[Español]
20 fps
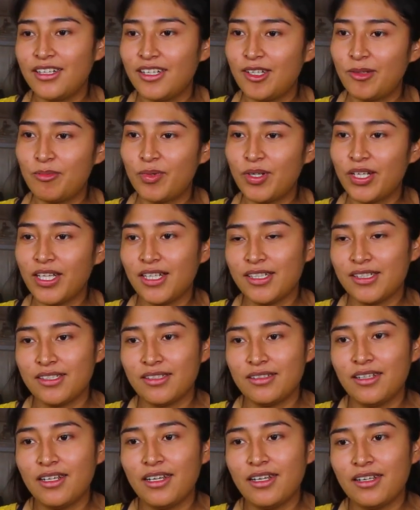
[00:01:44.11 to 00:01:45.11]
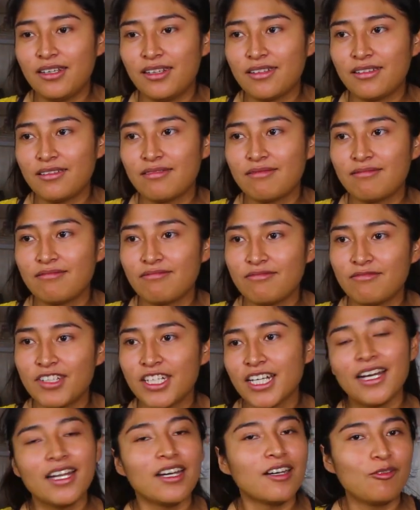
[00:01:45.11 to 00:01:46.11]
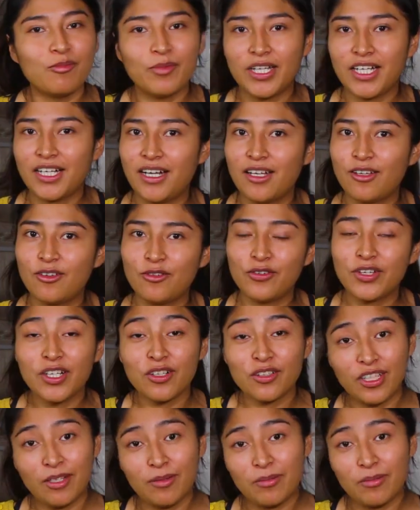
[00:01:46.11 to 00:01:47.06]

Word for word: y puedan eh, llegar a un mercado fijo